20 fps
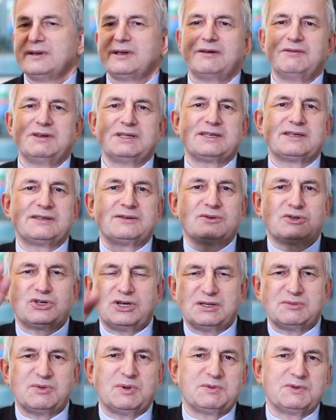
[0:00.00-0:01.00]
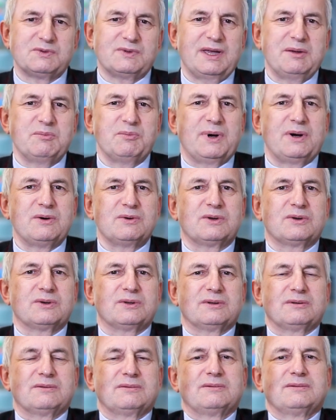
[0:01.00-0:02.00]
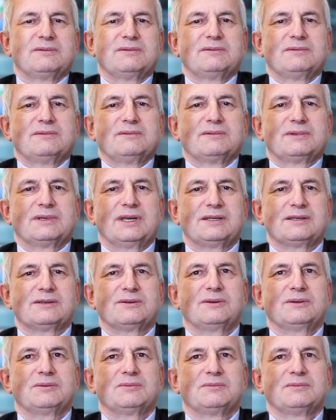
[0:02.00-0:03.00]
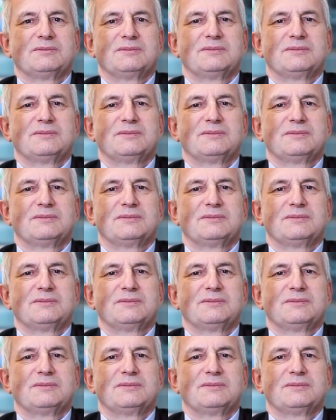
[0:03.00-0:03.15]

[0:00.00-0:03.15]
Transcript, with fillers: Aber wenn Sie es noch schauen, ob Sie es noch einbauen können, geht es noch?